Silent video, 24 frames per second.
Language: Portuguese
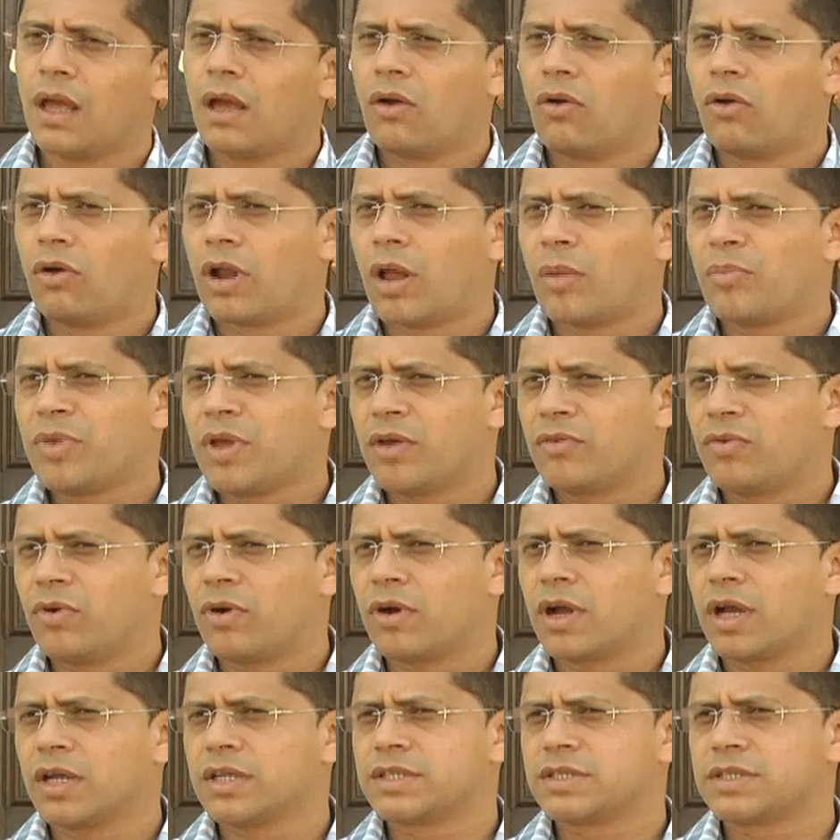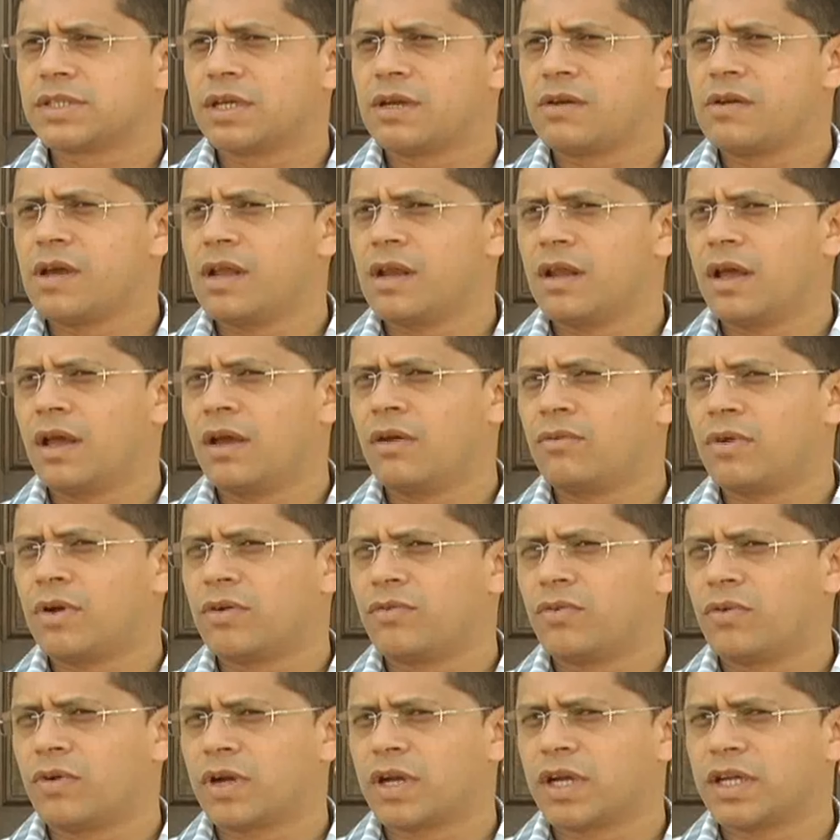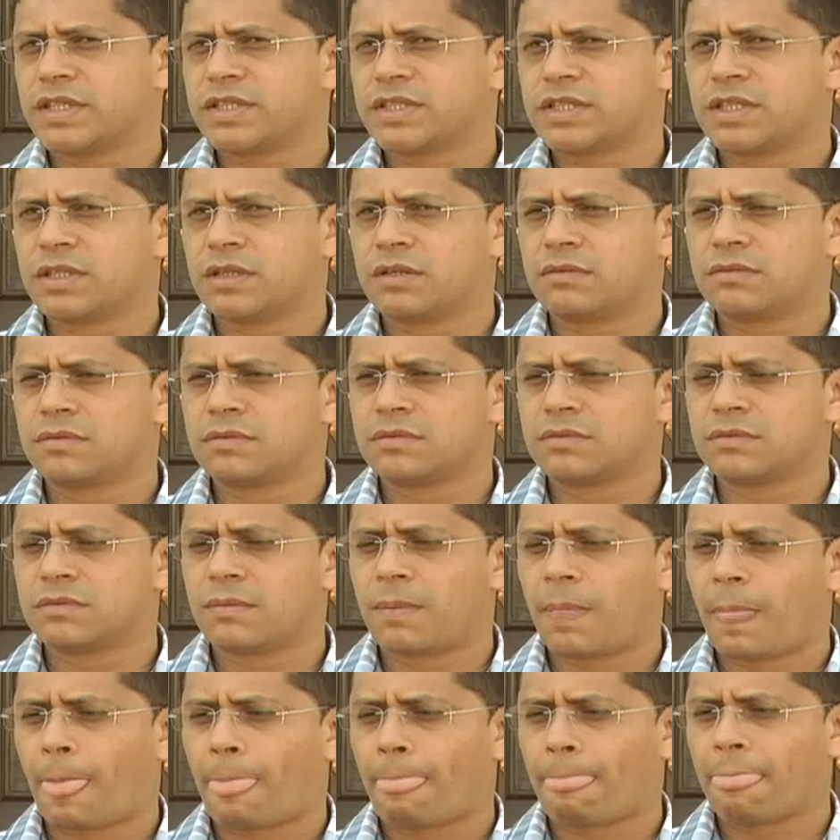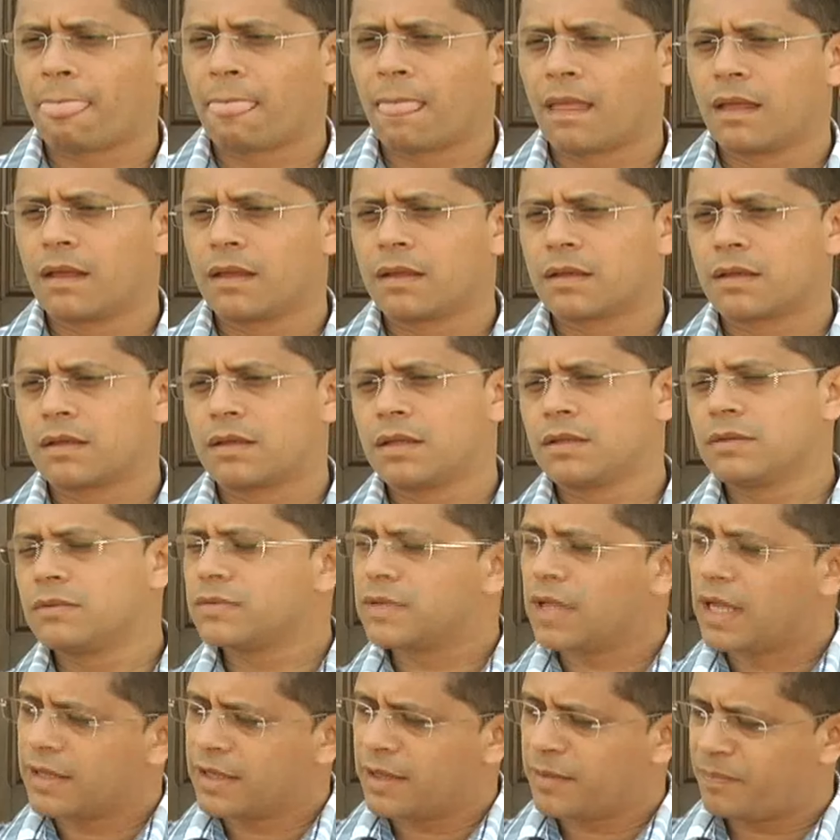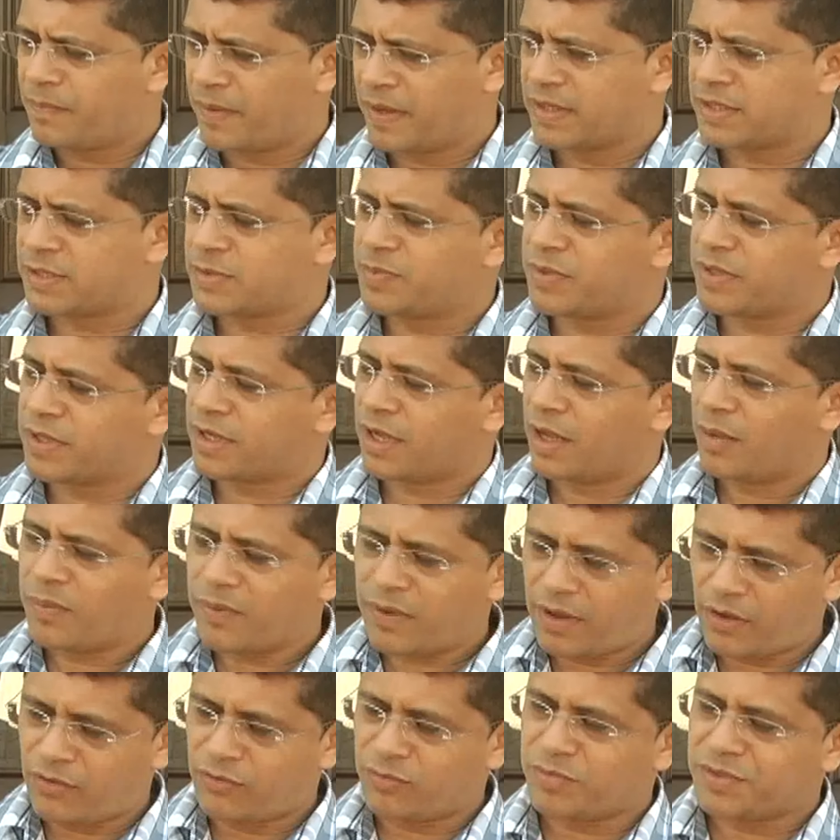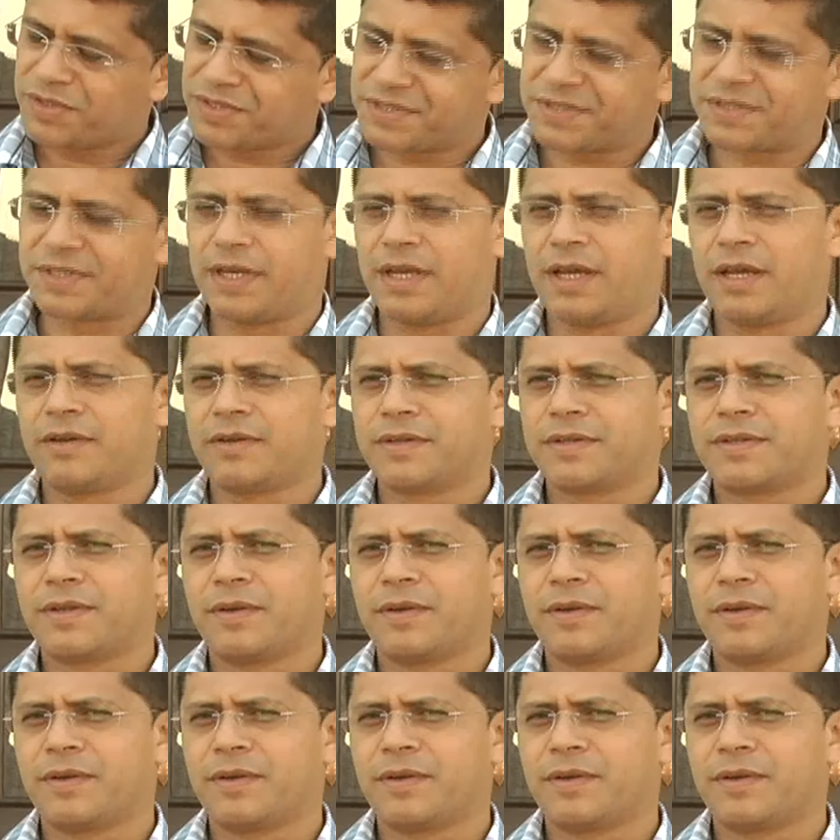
A minha vocação ela é uma vocação que não dá nem para explicar porque é um mistério.